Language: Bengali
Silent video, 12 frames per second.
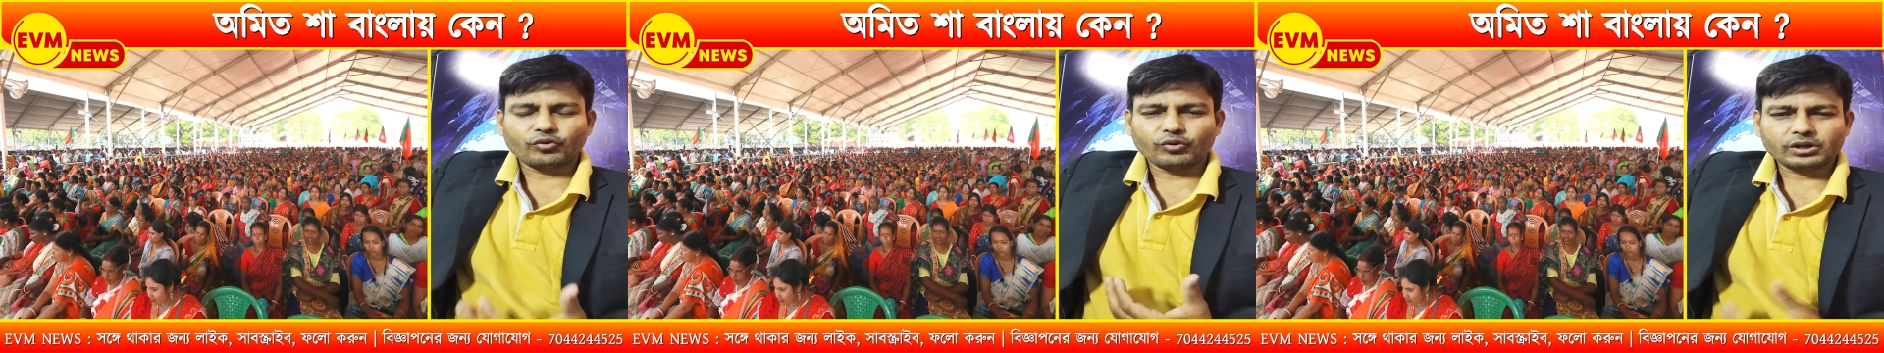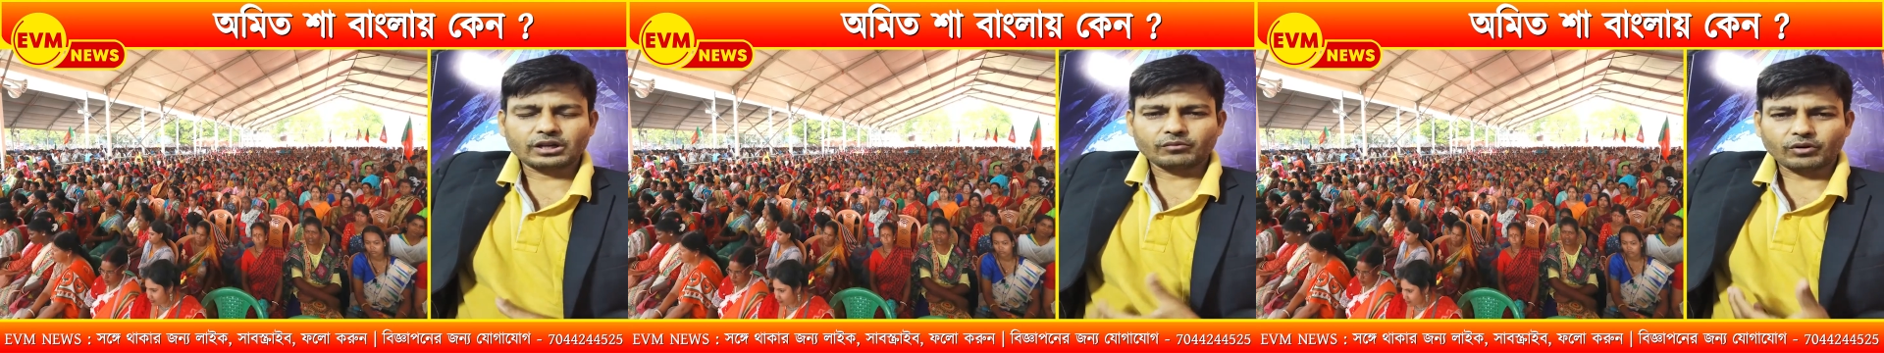
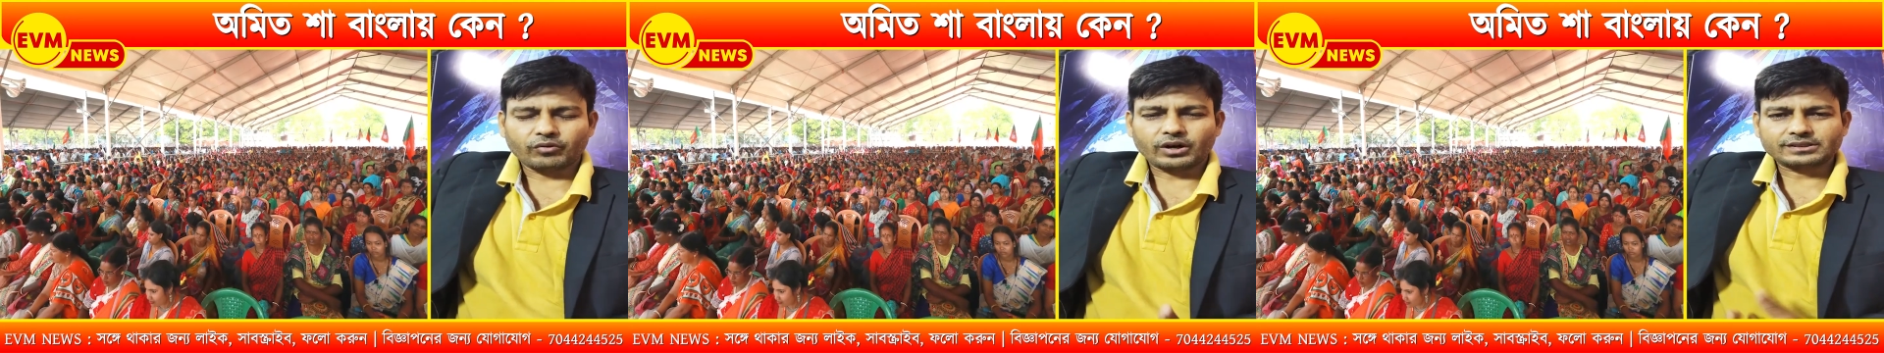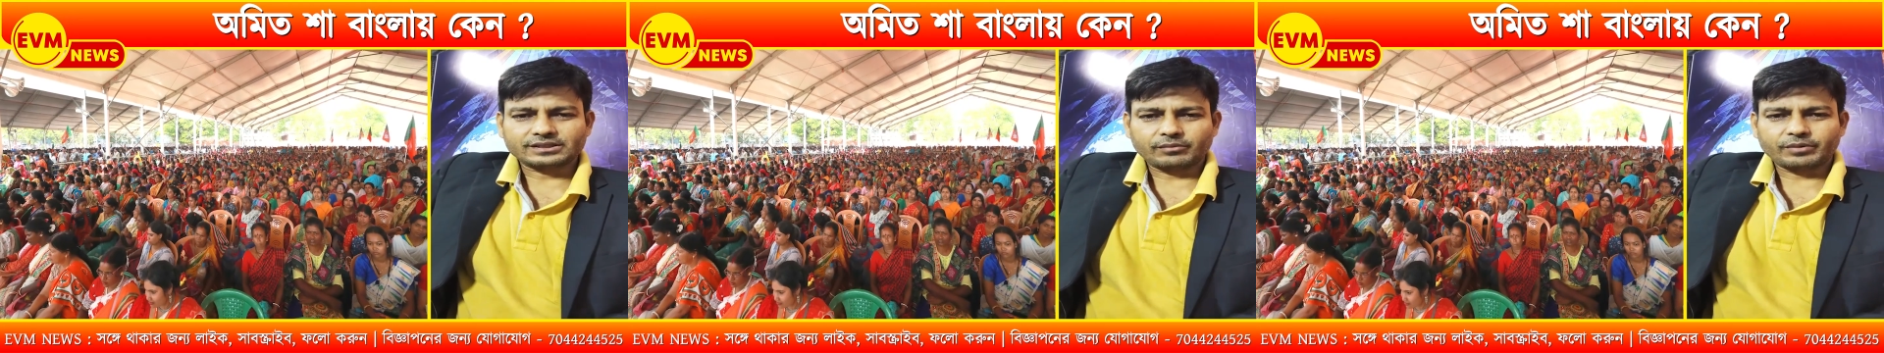ফোন কিংবা
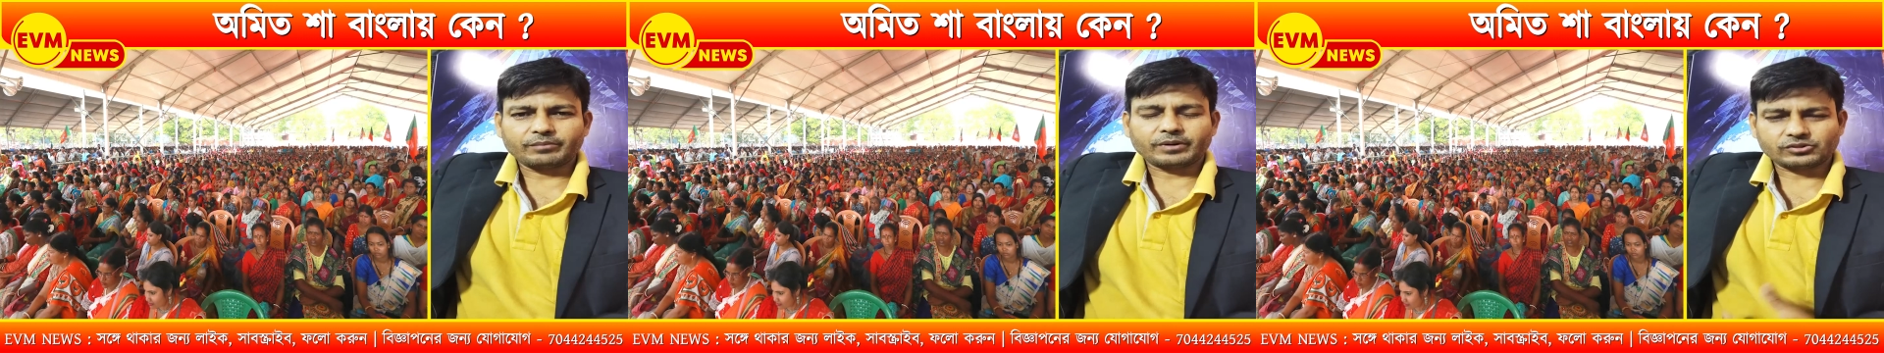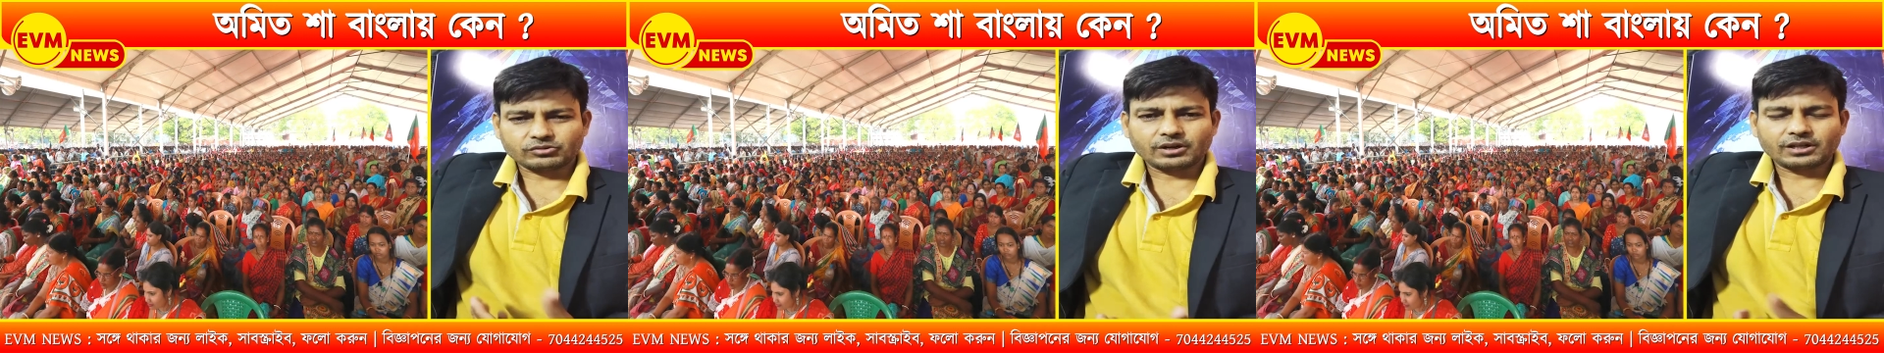হোয়াটসঅ্যাপে
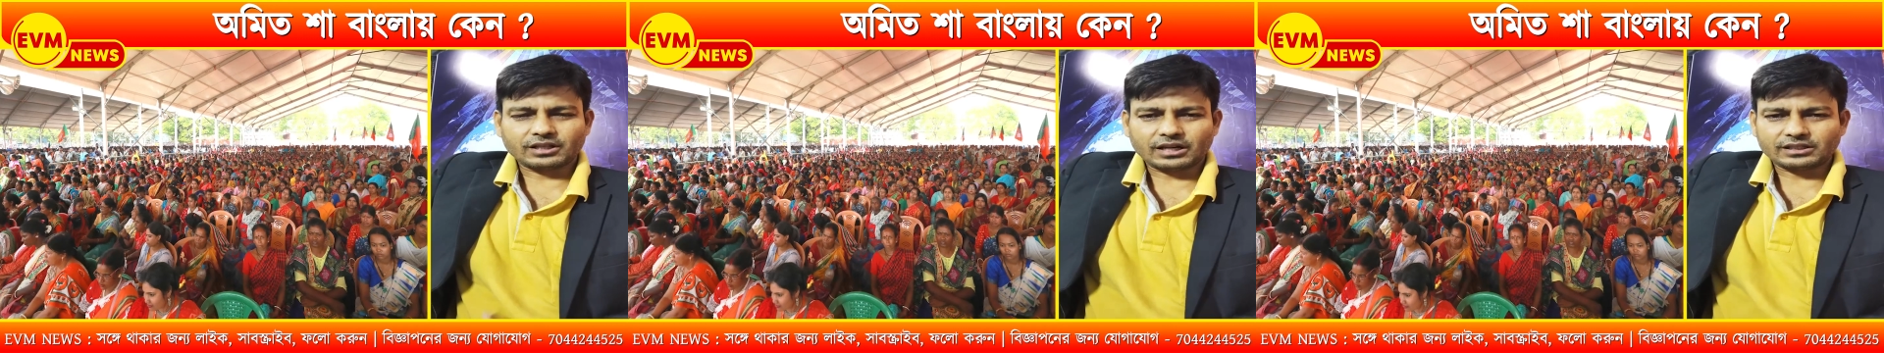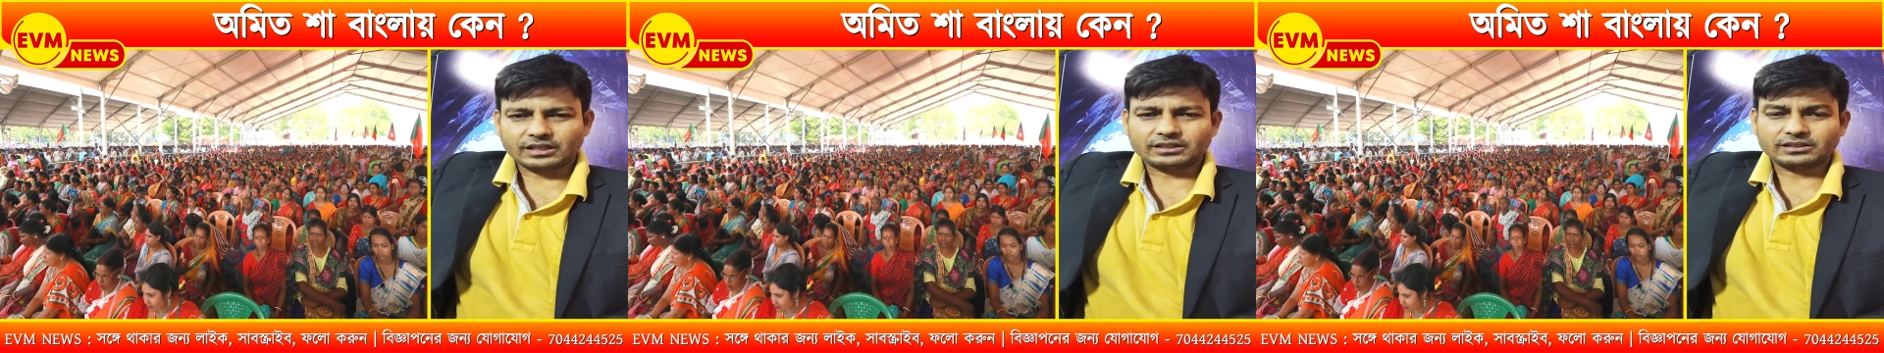পার্সোনালি
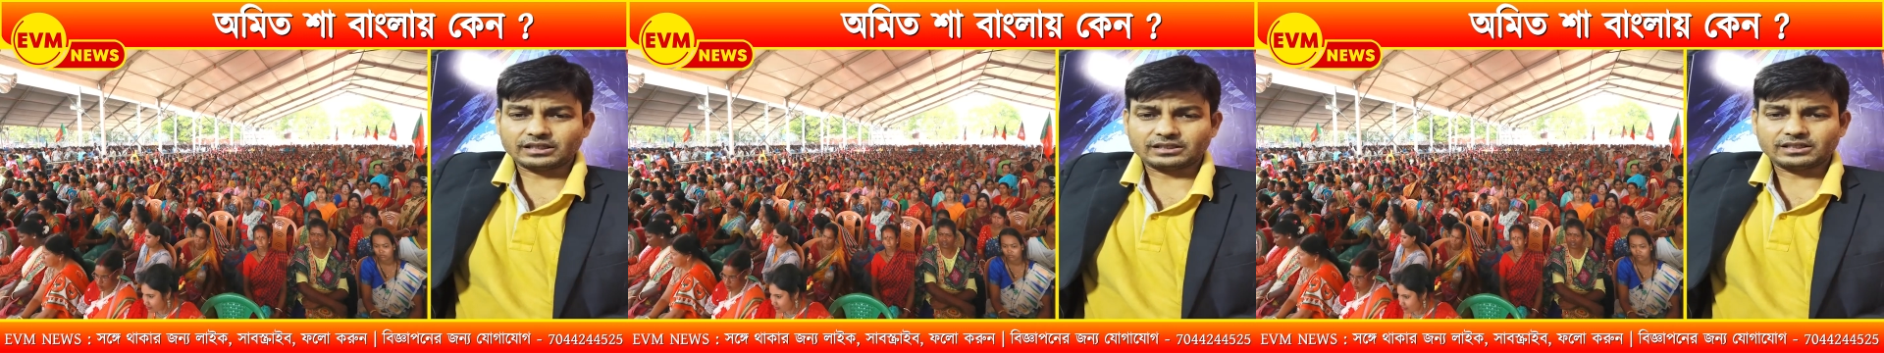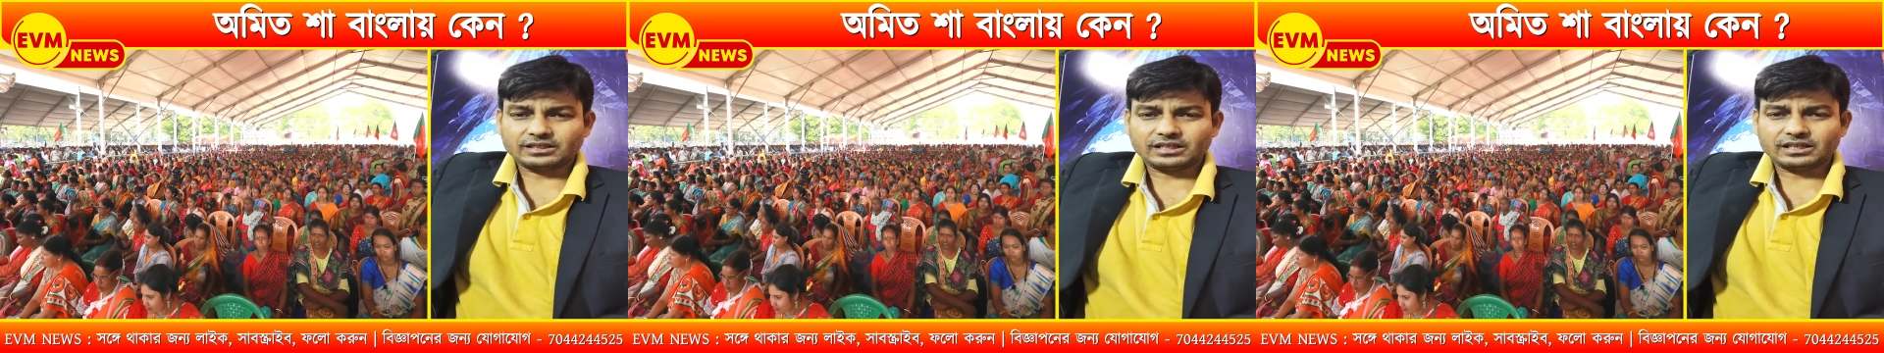তারা জানতে
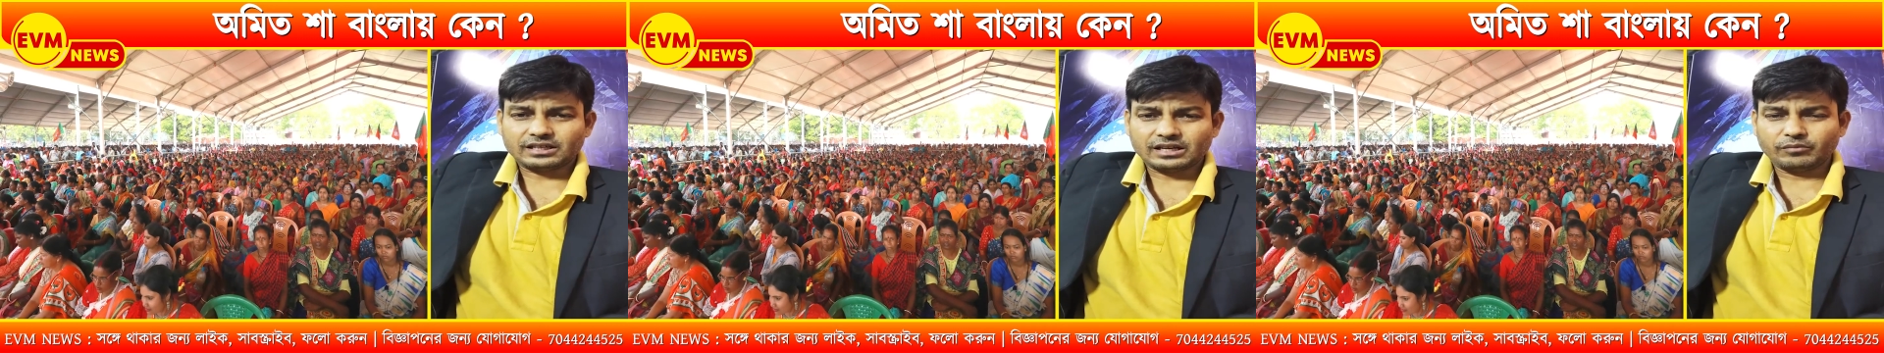চাইছেন যে